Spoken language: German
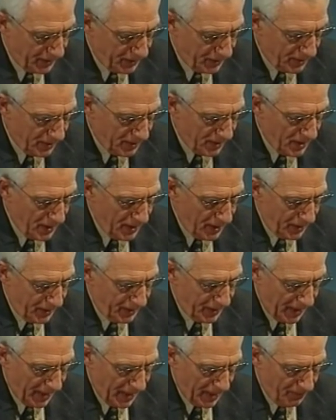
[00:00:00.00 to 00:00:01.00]
weiter
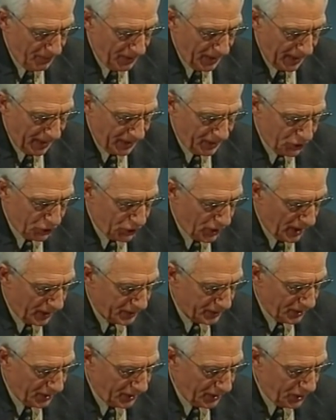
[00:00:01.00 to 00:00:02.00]
in der einmal
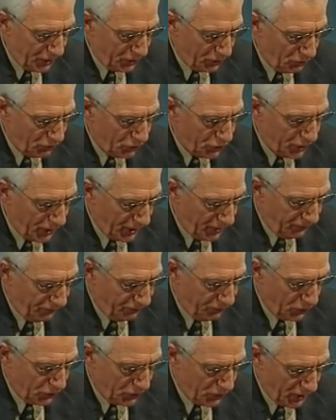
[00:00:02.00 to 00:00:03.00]
eingeschlagenen Richtung
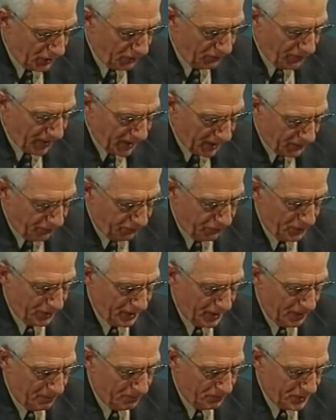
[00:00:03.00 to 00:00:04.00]
Schritt für Schritt weg
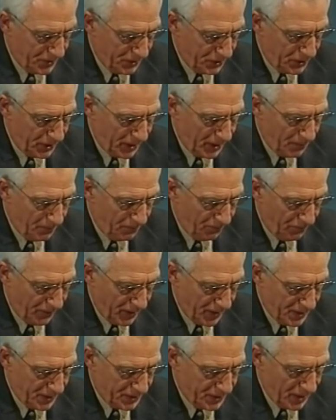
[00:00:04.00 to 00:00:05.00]
von dem sich
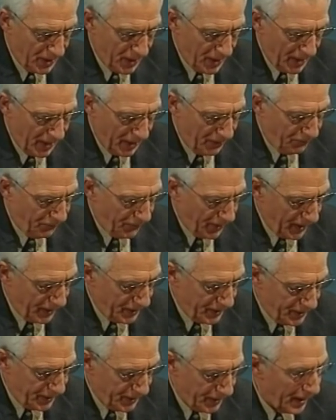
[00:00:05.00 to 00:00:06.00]
ebenfalls
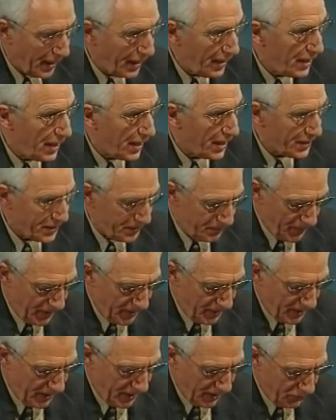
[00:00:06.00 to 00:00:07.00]
entfernenden
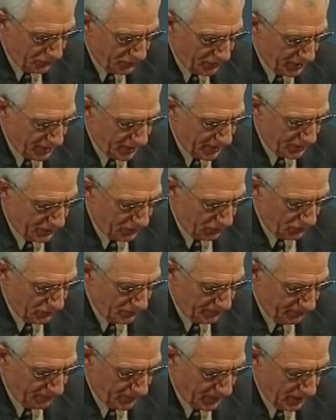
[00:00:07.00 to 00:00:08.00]
Anlass meiner
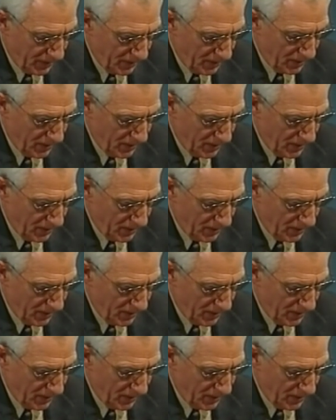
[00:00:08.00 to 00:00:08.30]
Halluzination.